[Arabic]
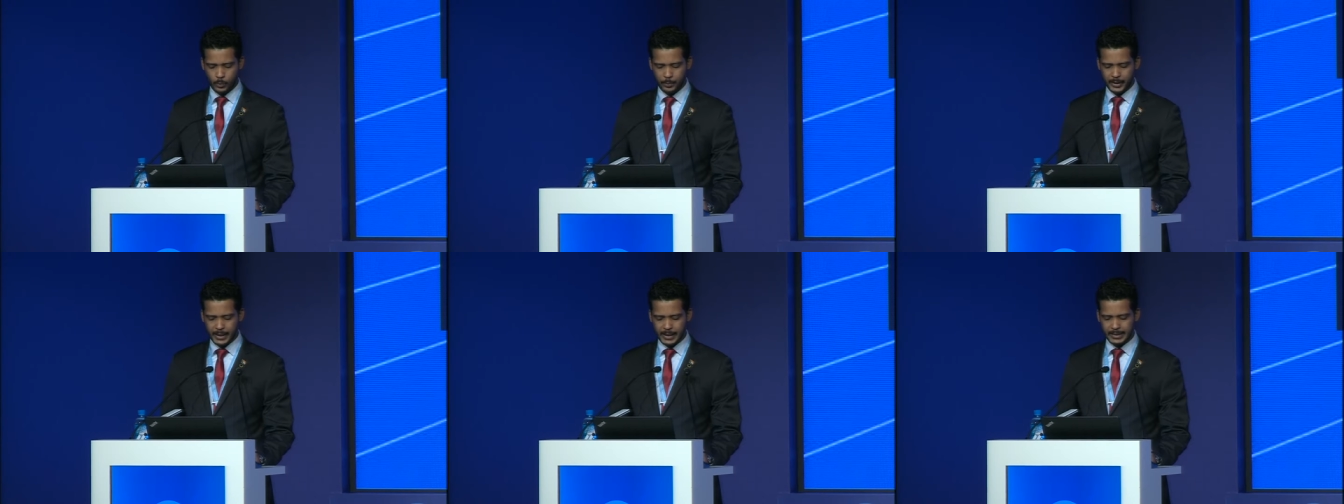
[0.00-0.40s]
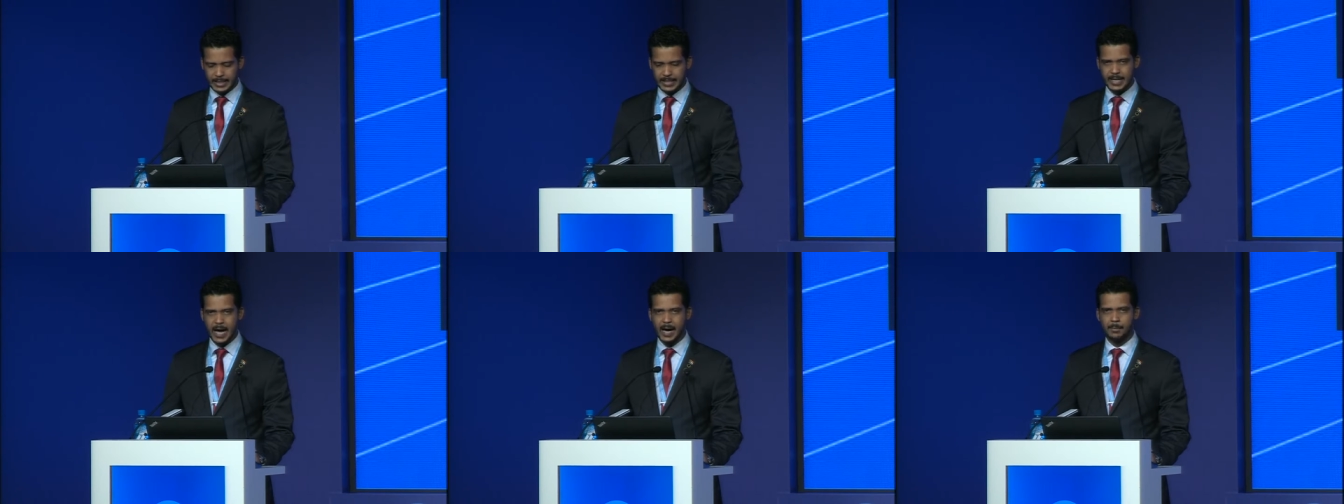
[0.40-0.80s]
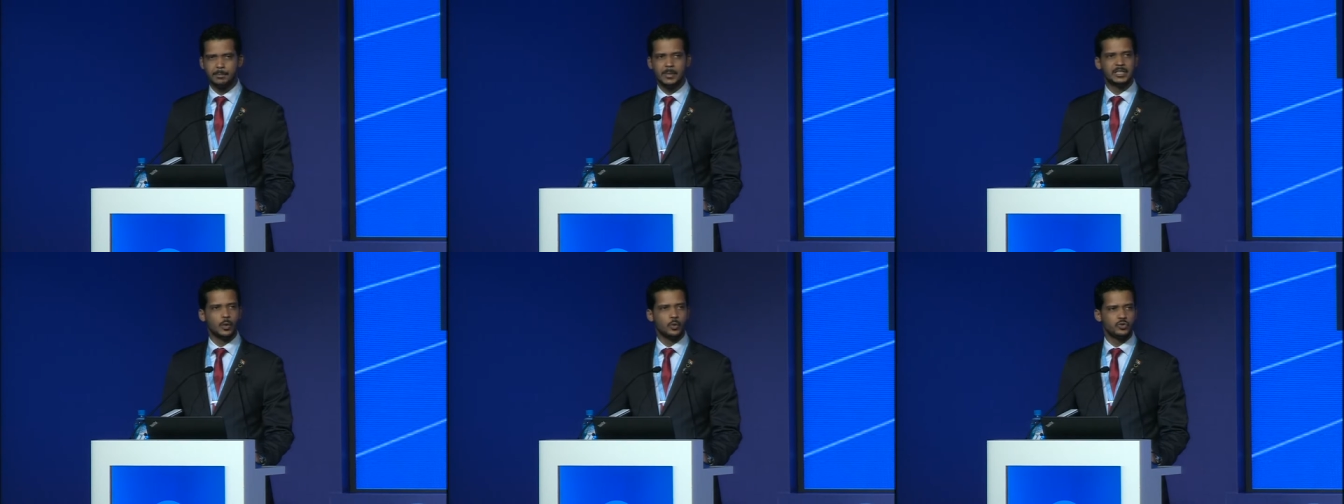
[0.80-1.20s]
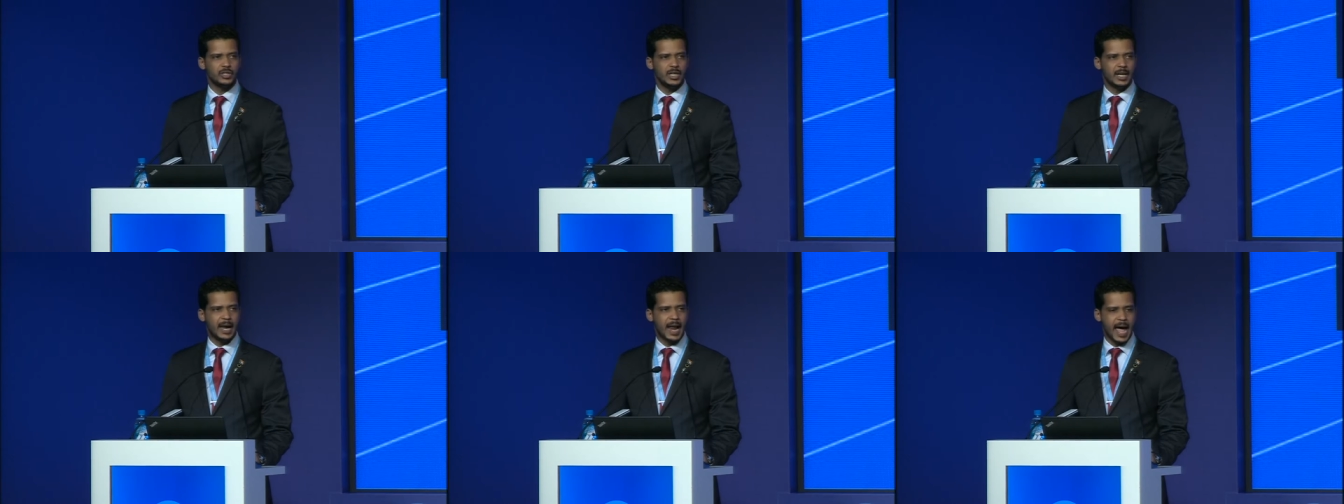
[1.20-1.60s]
بالالتزام
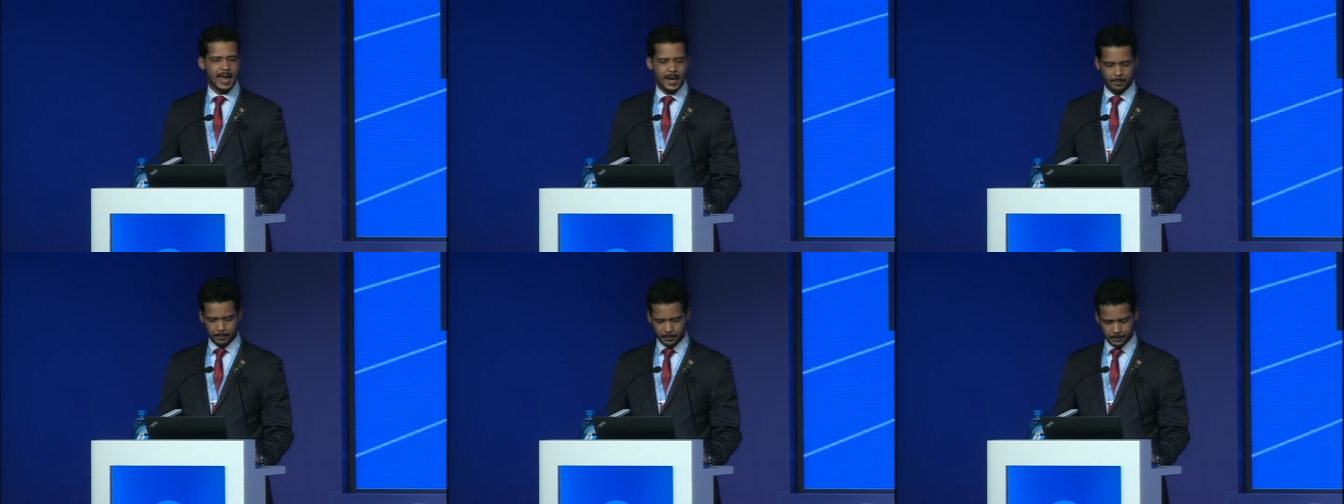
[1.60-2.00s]
بتوصيل العالم